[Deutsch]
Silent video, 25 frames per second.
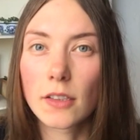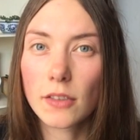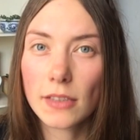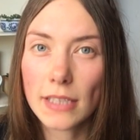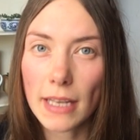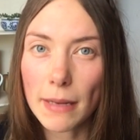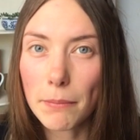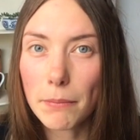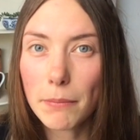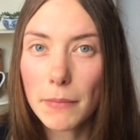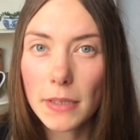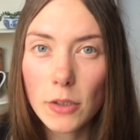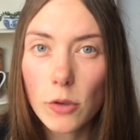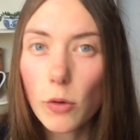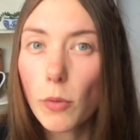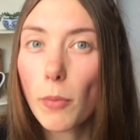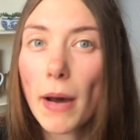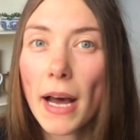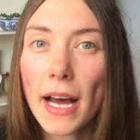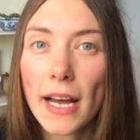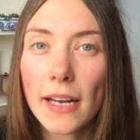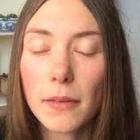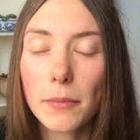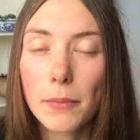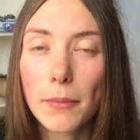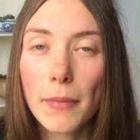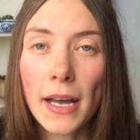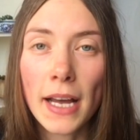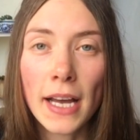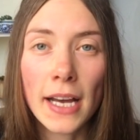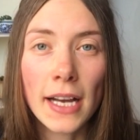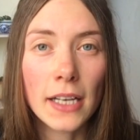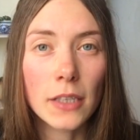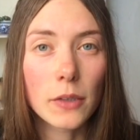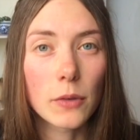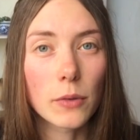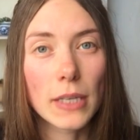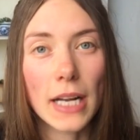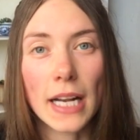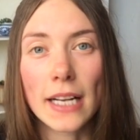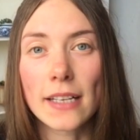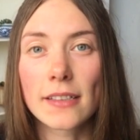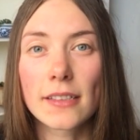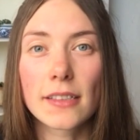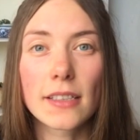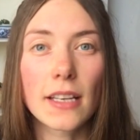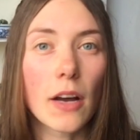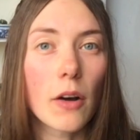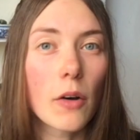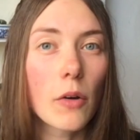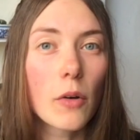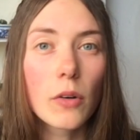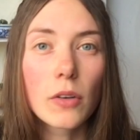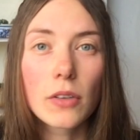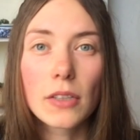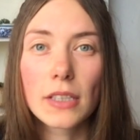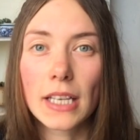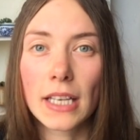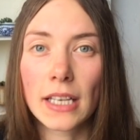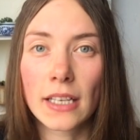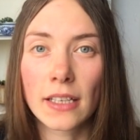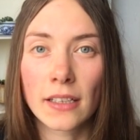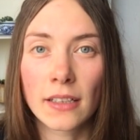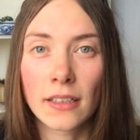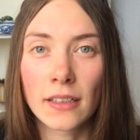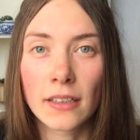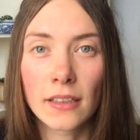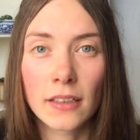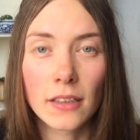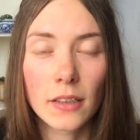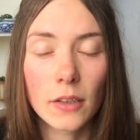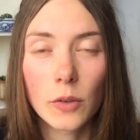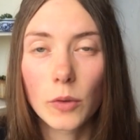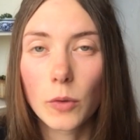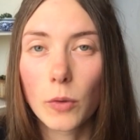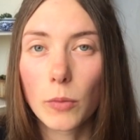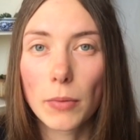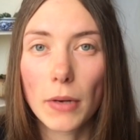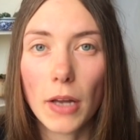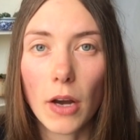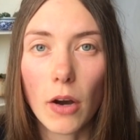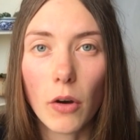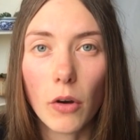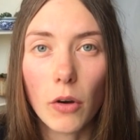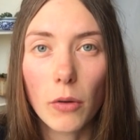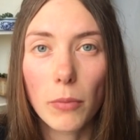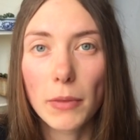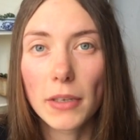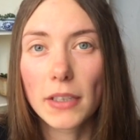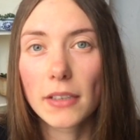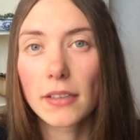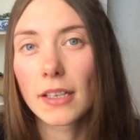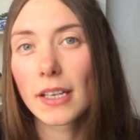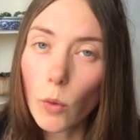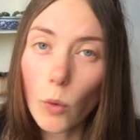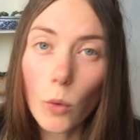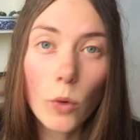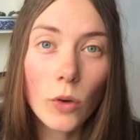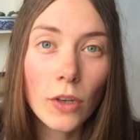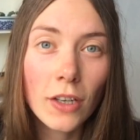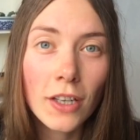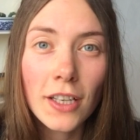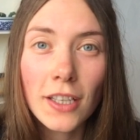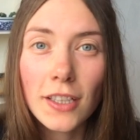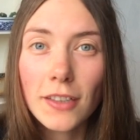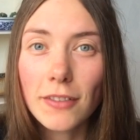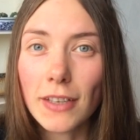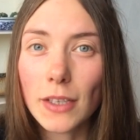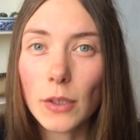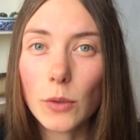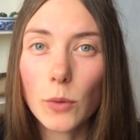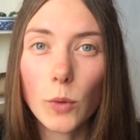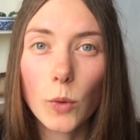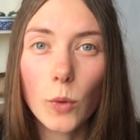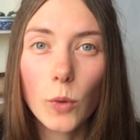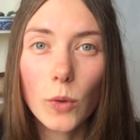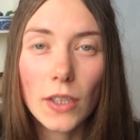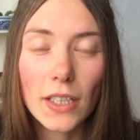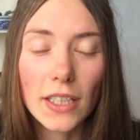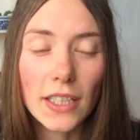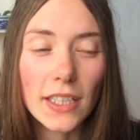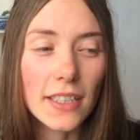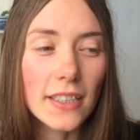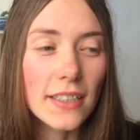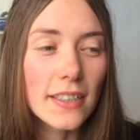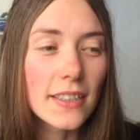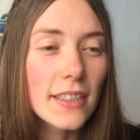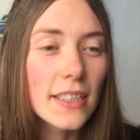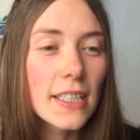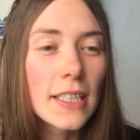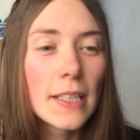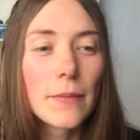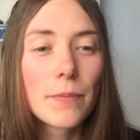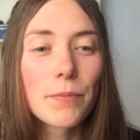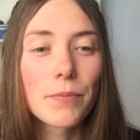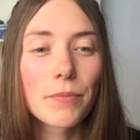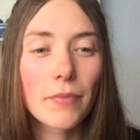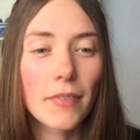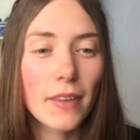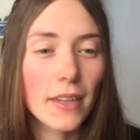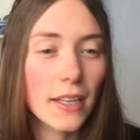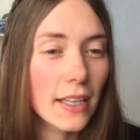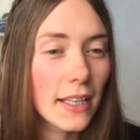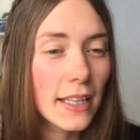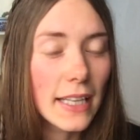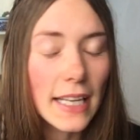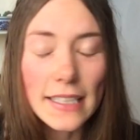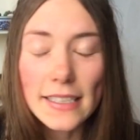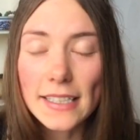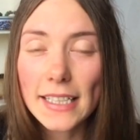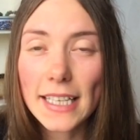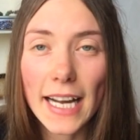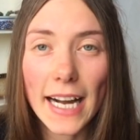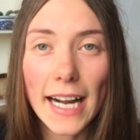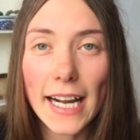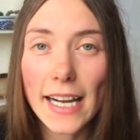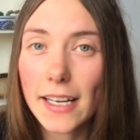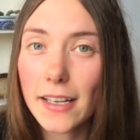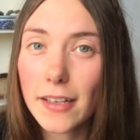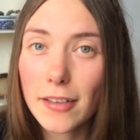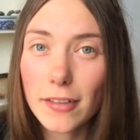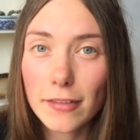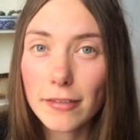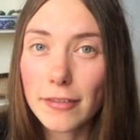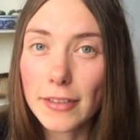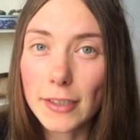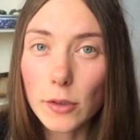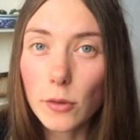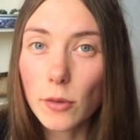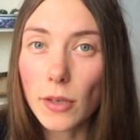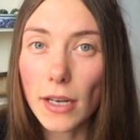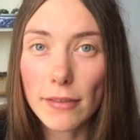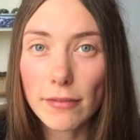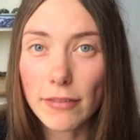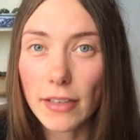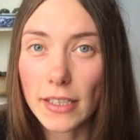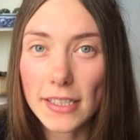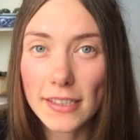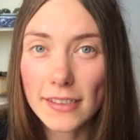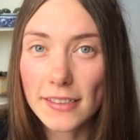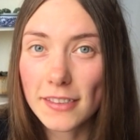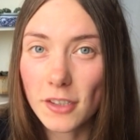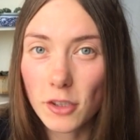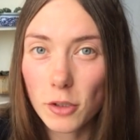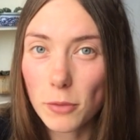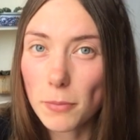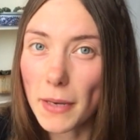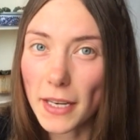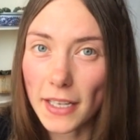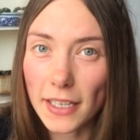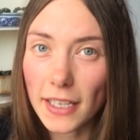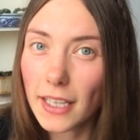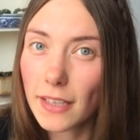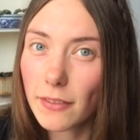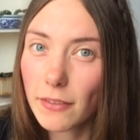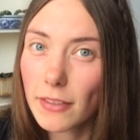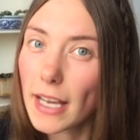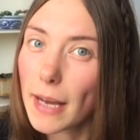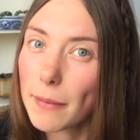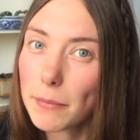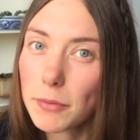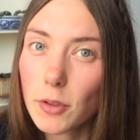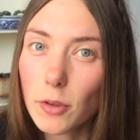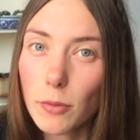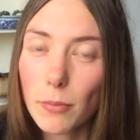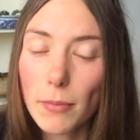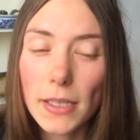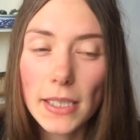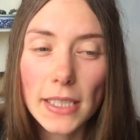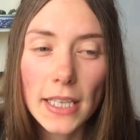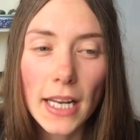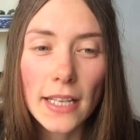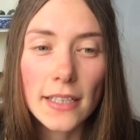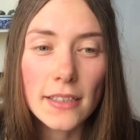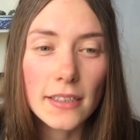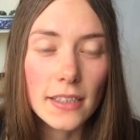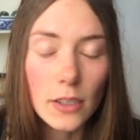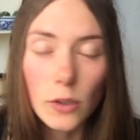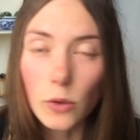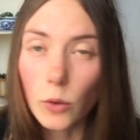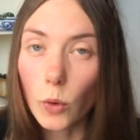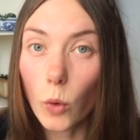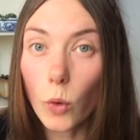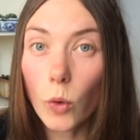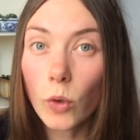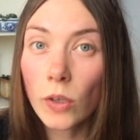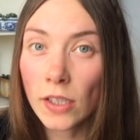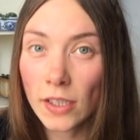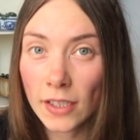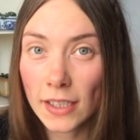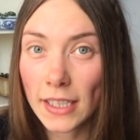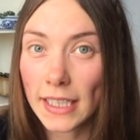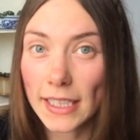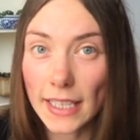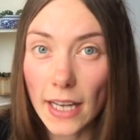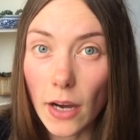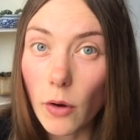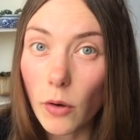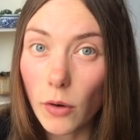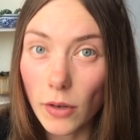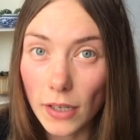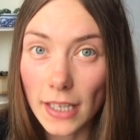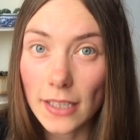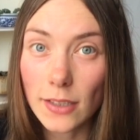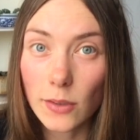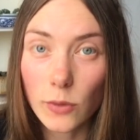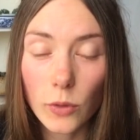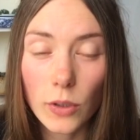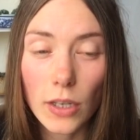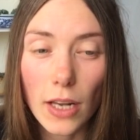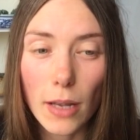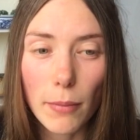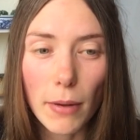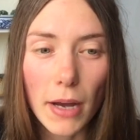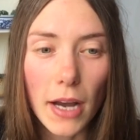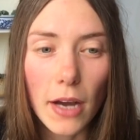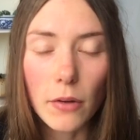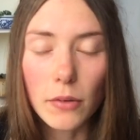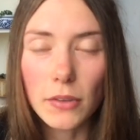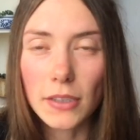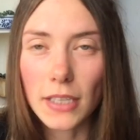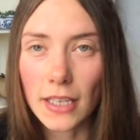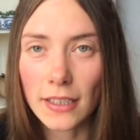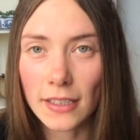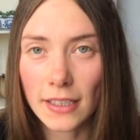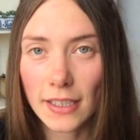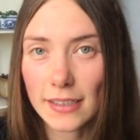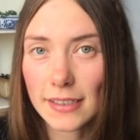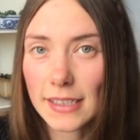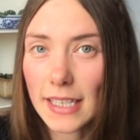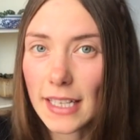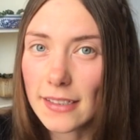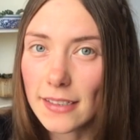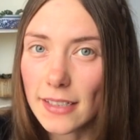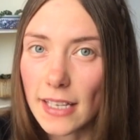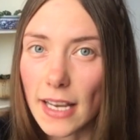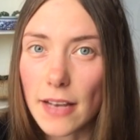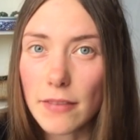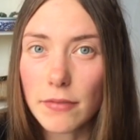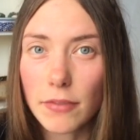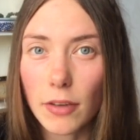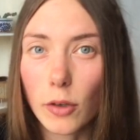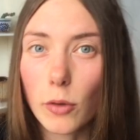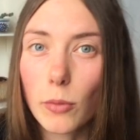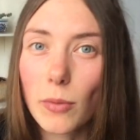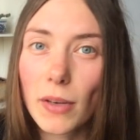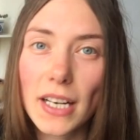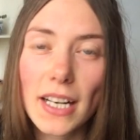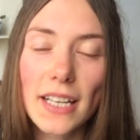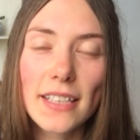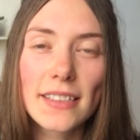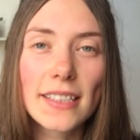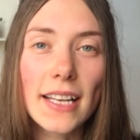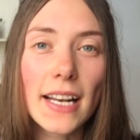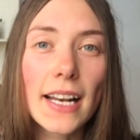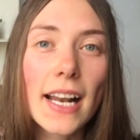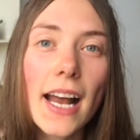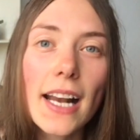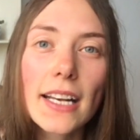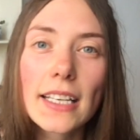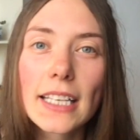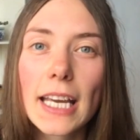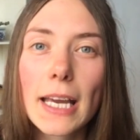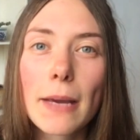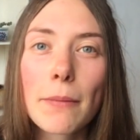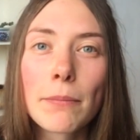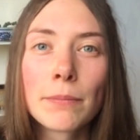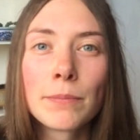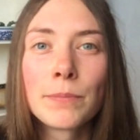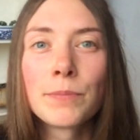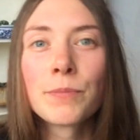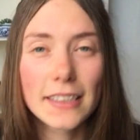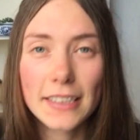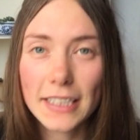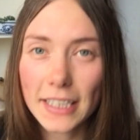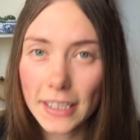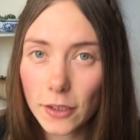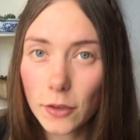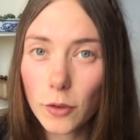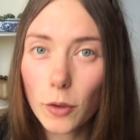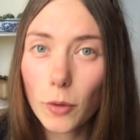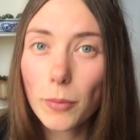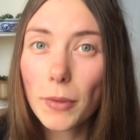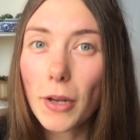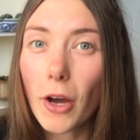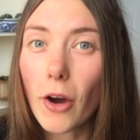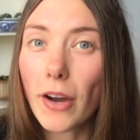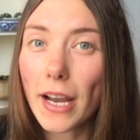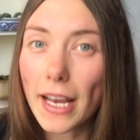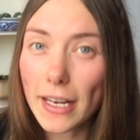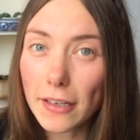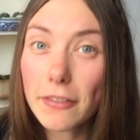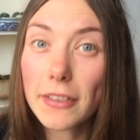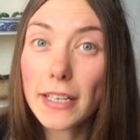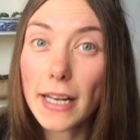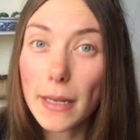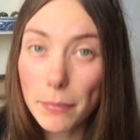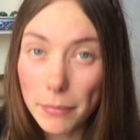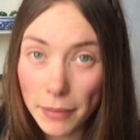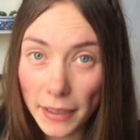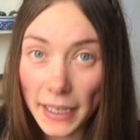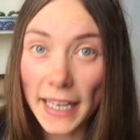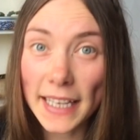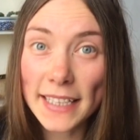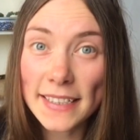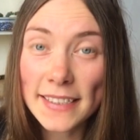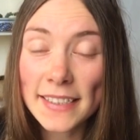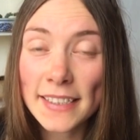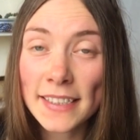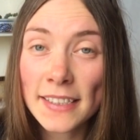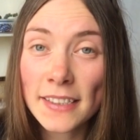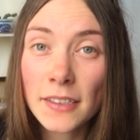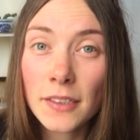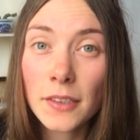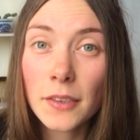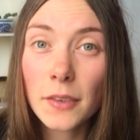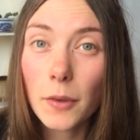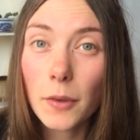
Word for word: zusammen mit Tomatenmark. Du kannst auch den Knoblauch mit Honig, wenn du Honig isst, ganz egal, versuche einfach diesen Geschmack irgendwie abzumildern. Zitrone geht auch ganz wunderbar und dann das Ganze einfach über deinen Salat geben. Den Knoblauch entweder pressen